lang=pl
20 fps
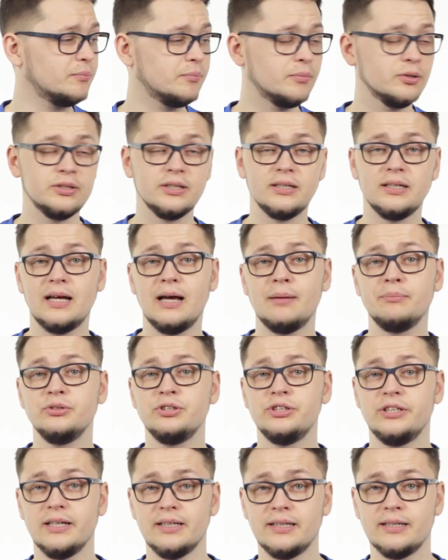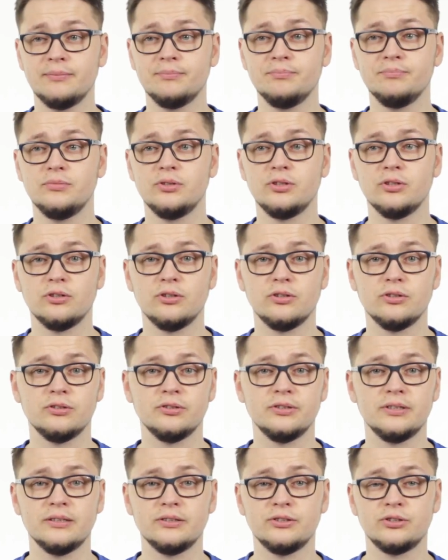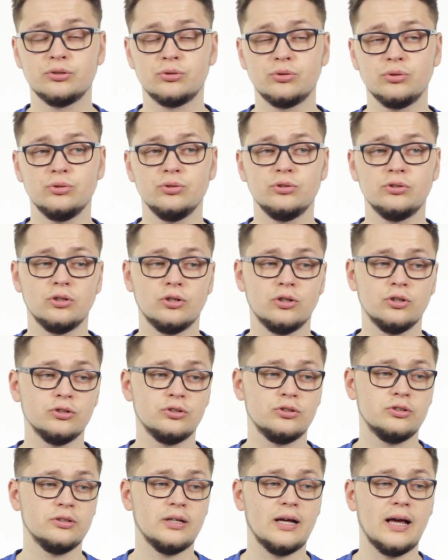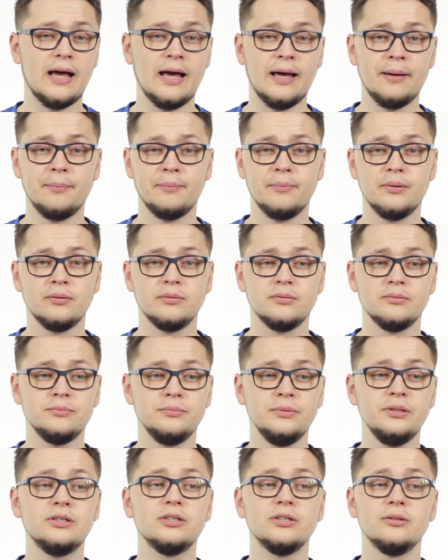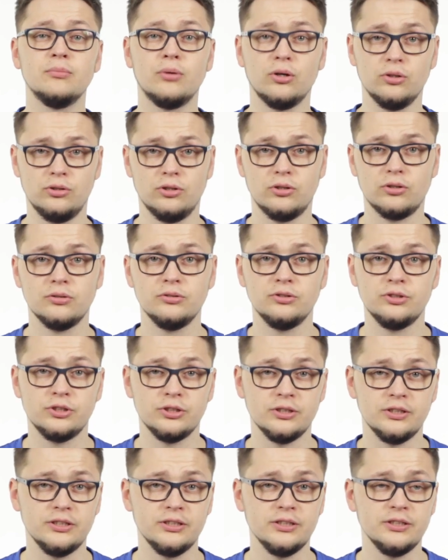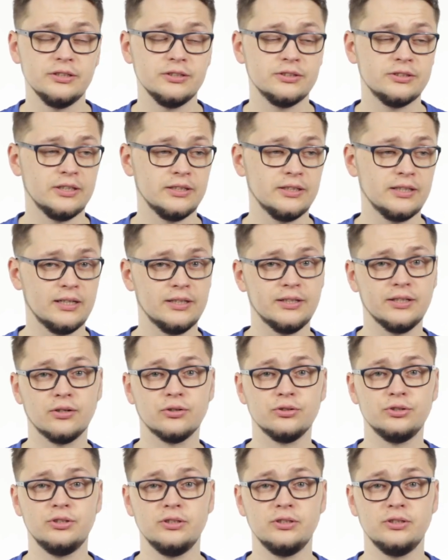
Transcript: Model M7 to skrót od M Mittelmotor, czyli centralnego